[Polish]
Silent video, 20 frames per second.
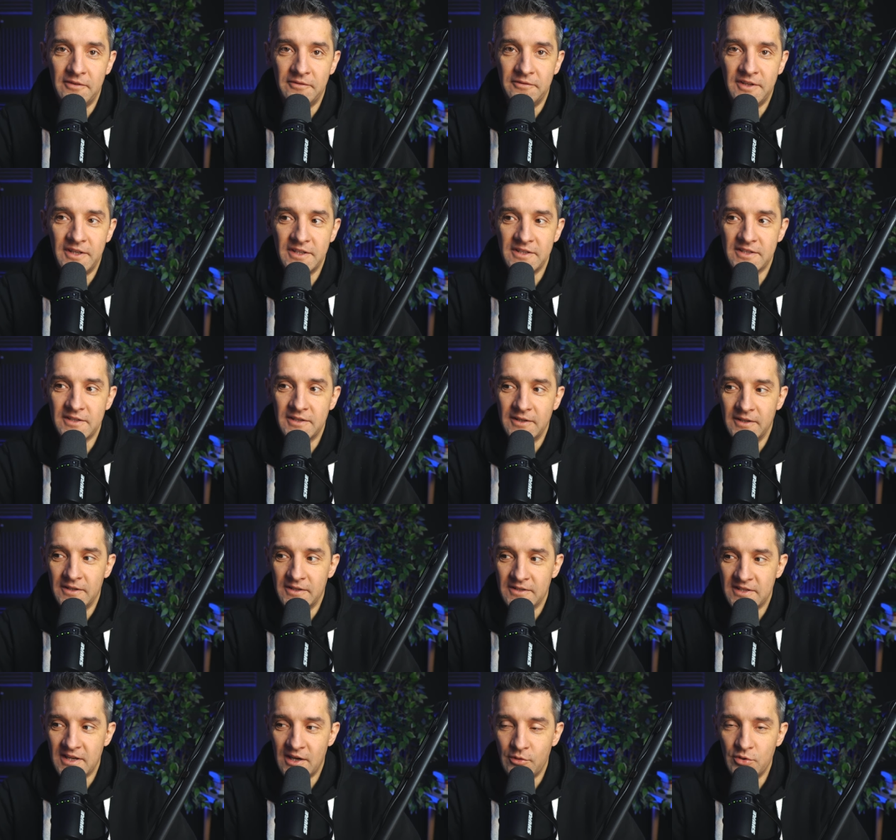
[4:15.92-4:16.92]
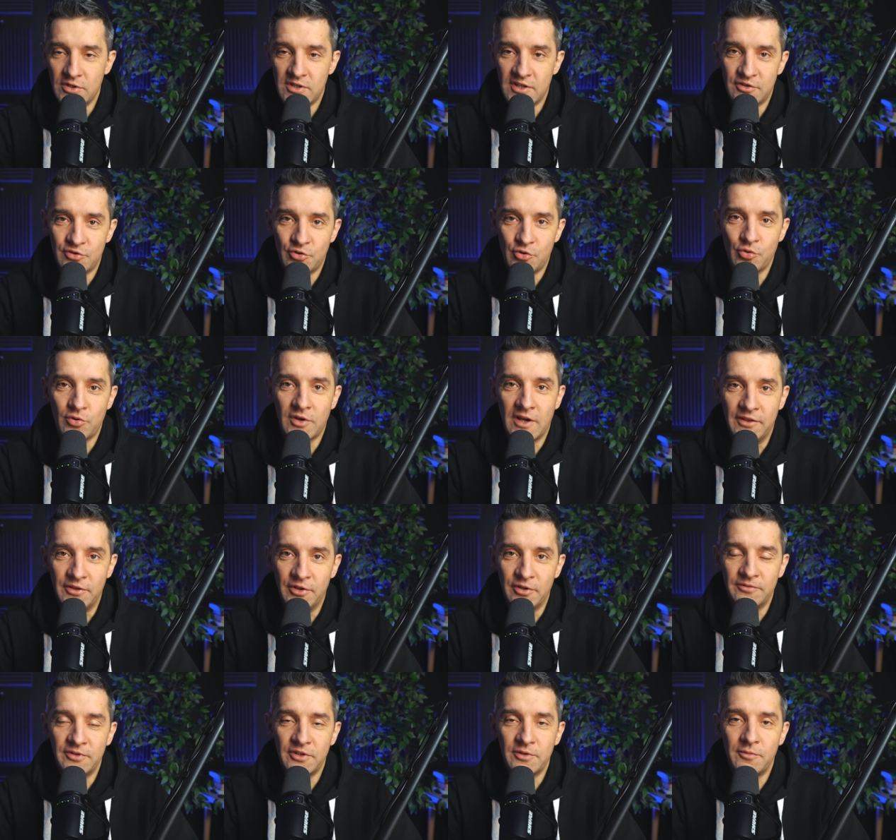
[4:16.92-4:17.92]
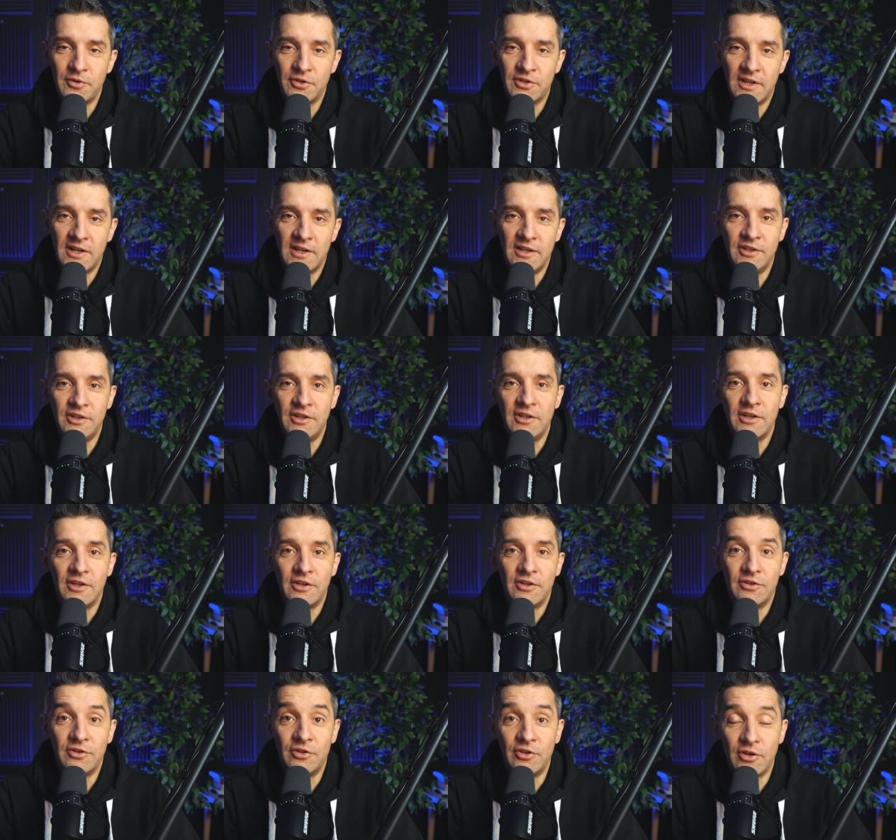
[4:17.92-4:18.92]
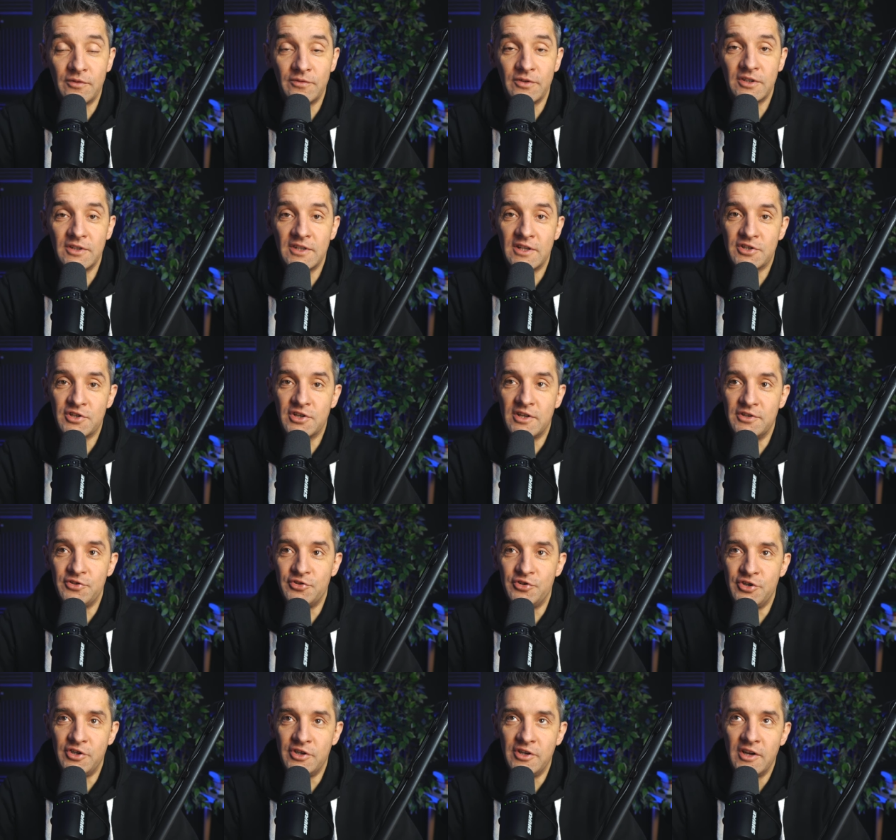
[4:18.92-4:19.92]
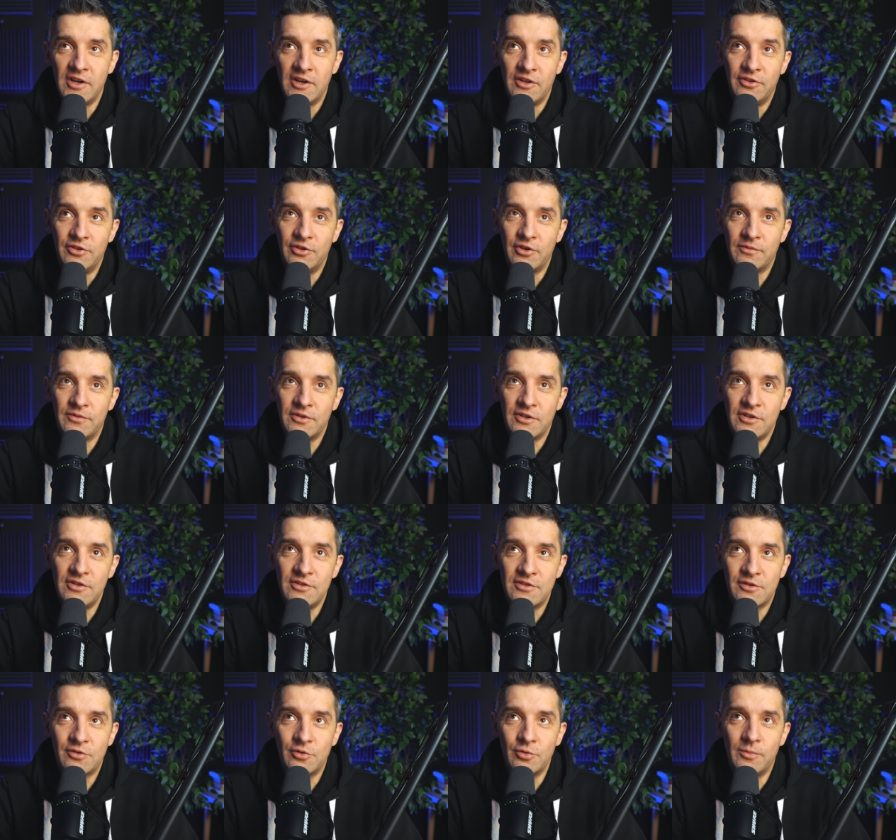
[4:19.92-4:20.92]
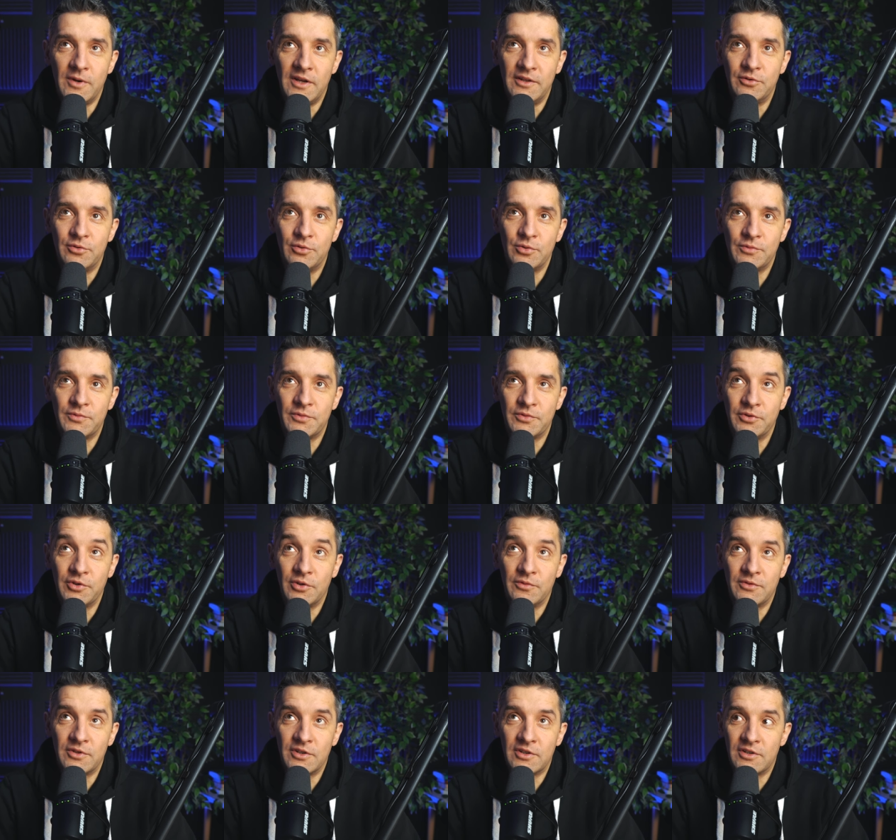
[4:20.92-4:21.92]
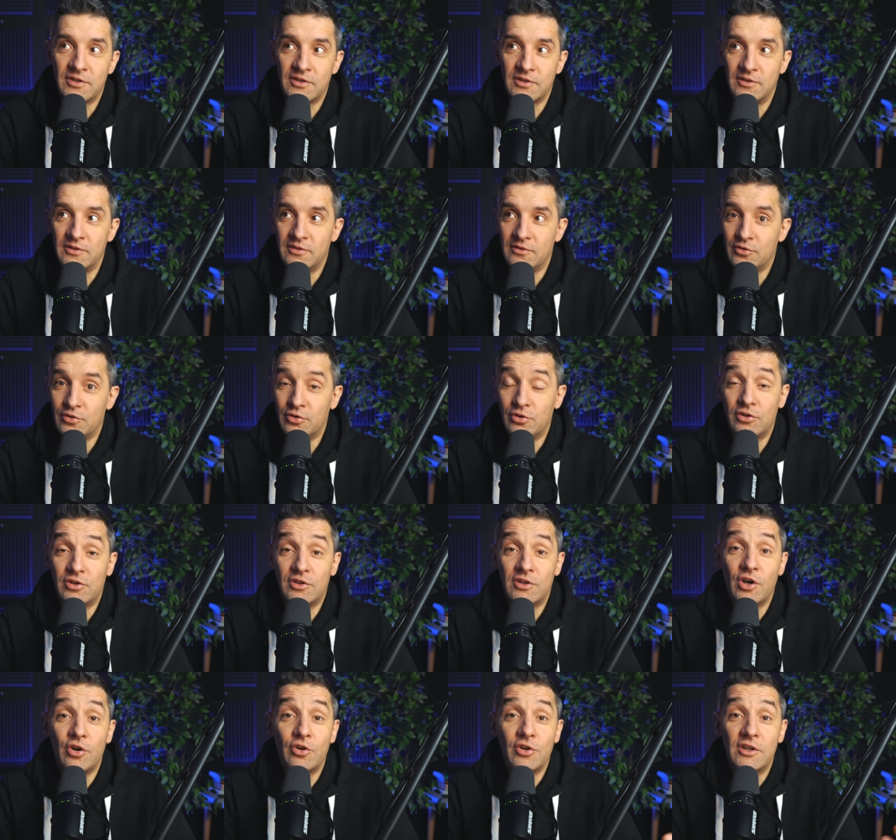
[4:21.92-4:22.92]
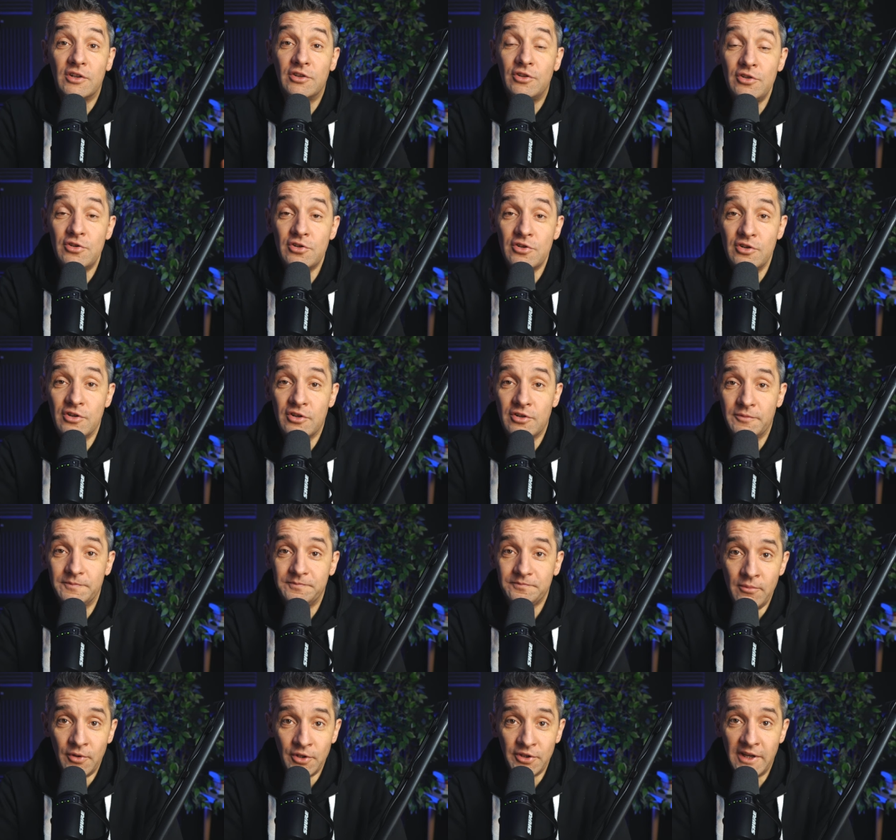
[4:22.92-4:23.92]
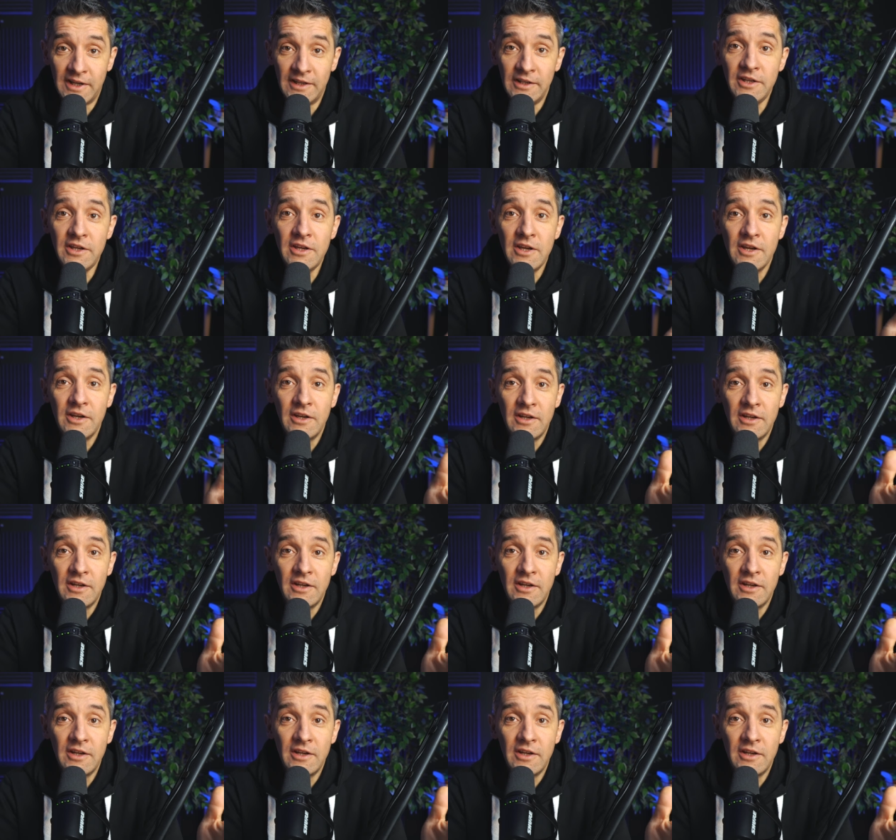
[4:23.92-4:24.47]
Więc cały czas szuka nowych modeli, nowych narzędzi, nowych instrumentów, nowych teoretycznych modeli,